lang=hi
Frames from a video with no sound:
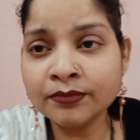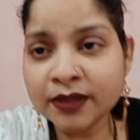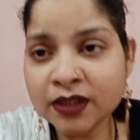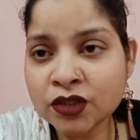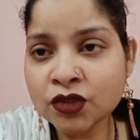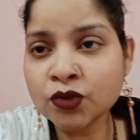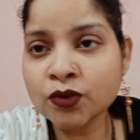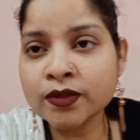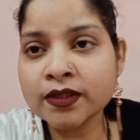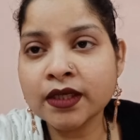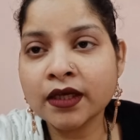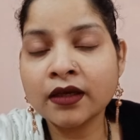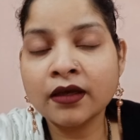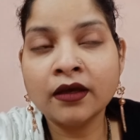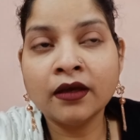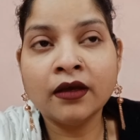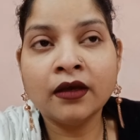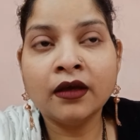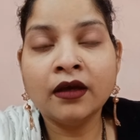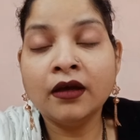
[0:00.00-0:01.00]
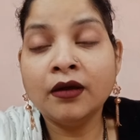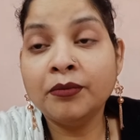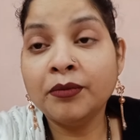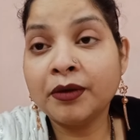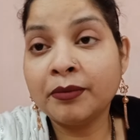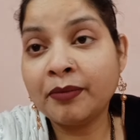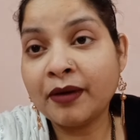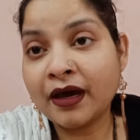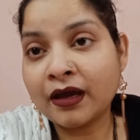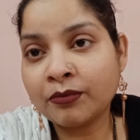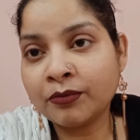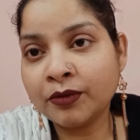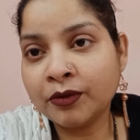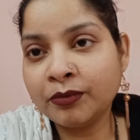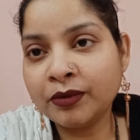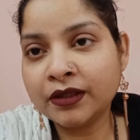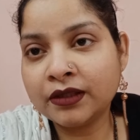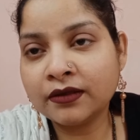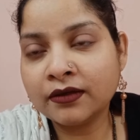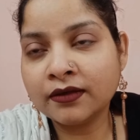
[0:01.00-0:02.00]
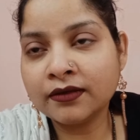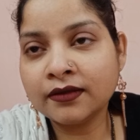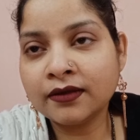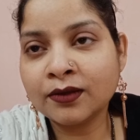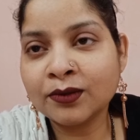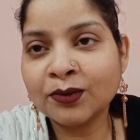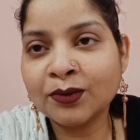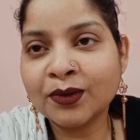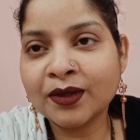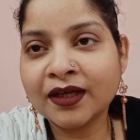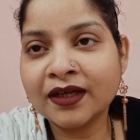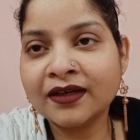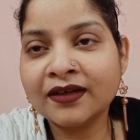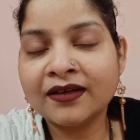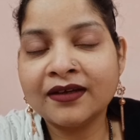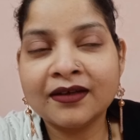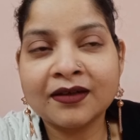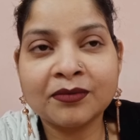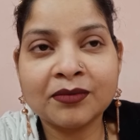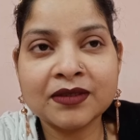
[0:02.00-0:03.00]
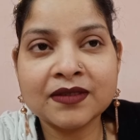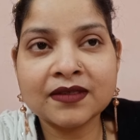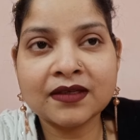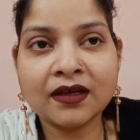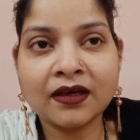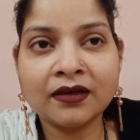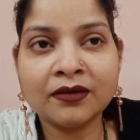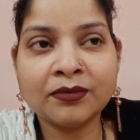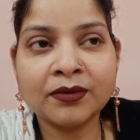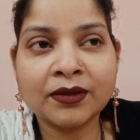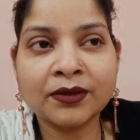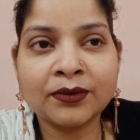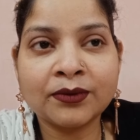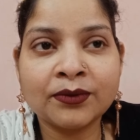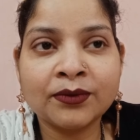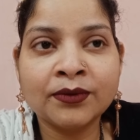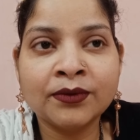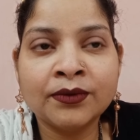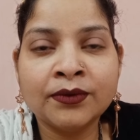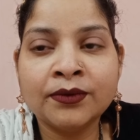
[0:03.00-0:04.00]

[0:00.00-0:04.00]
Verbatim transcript: बच्चों से मेरे पैर में भी इतना दर्द हो रहा है बस क्या ही बताऊँ